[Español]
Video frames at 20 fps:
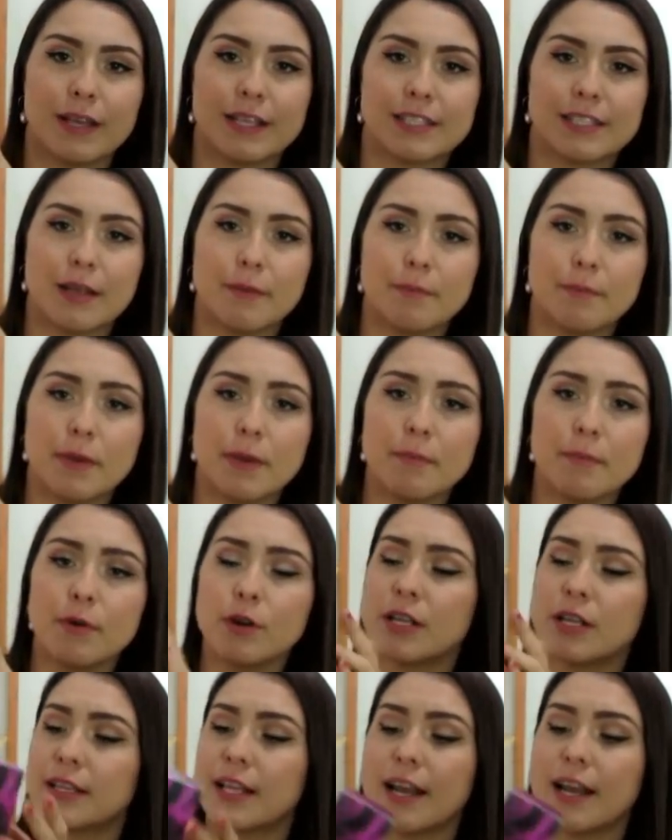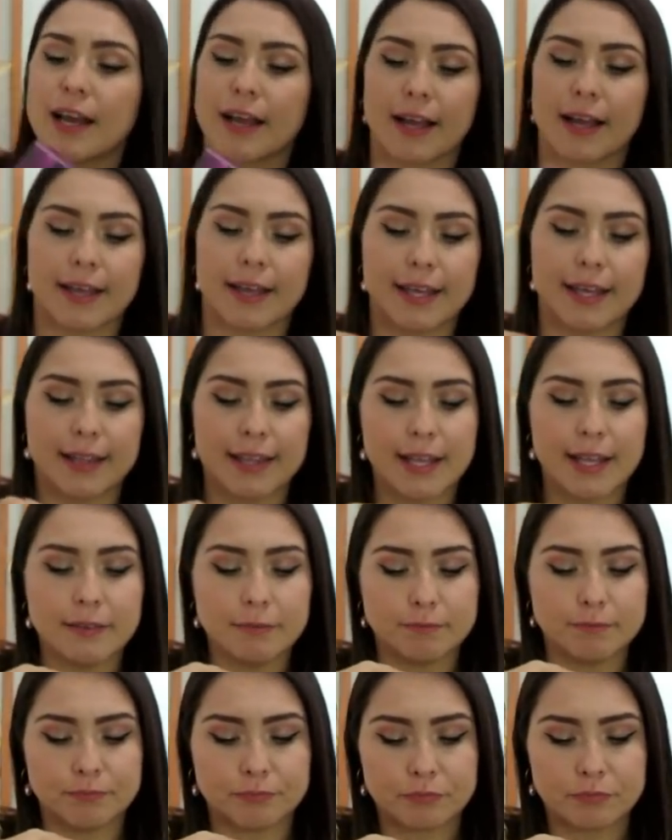está bien bonita la cajita,
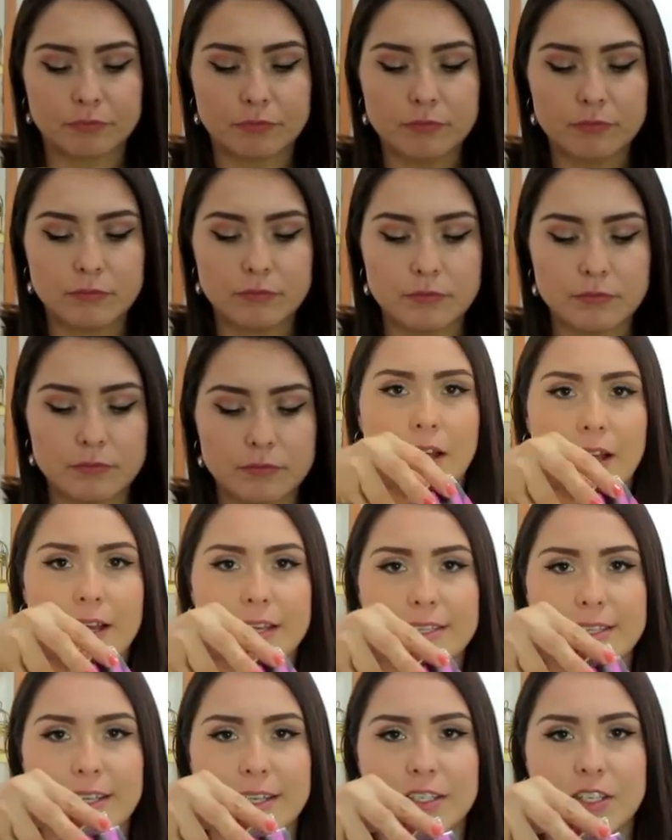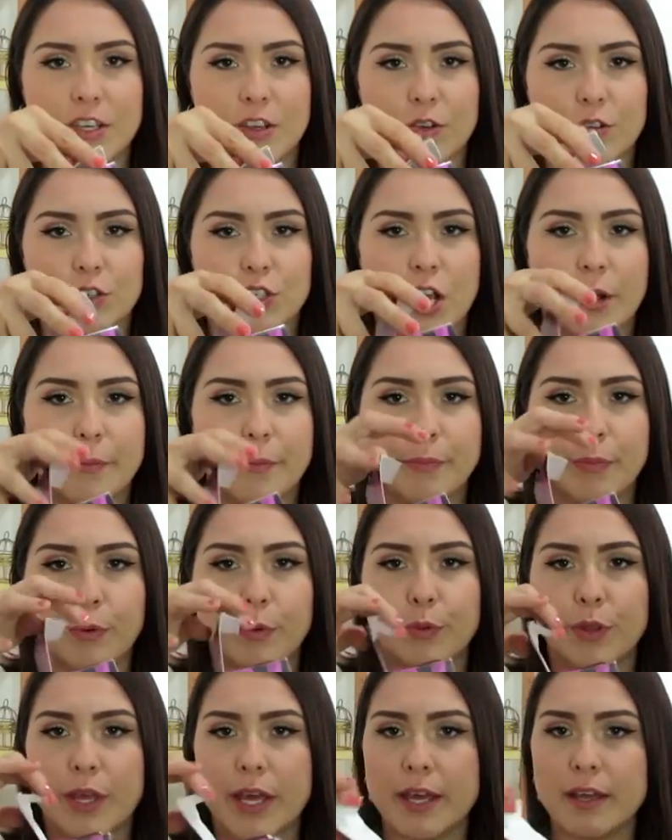Ahí está, chicos, ya
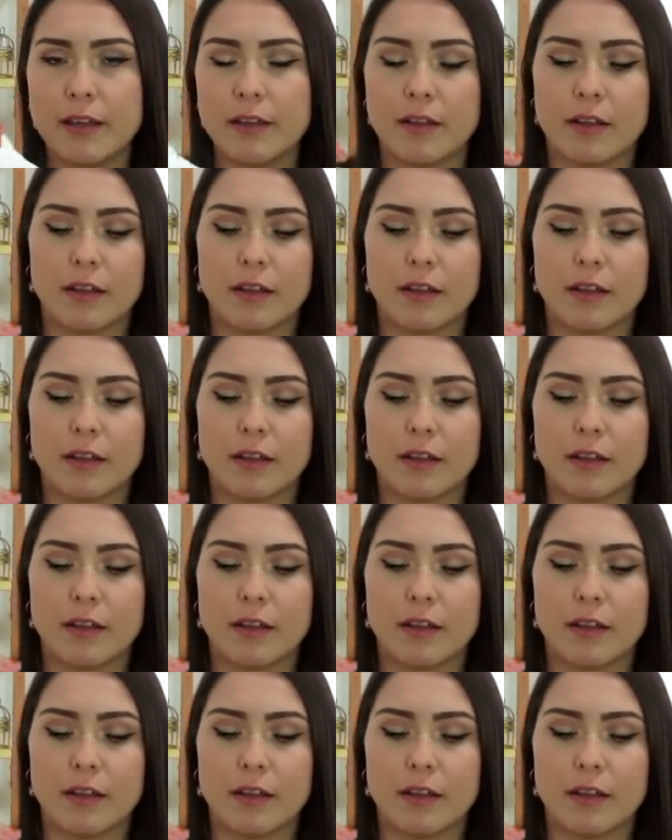pude.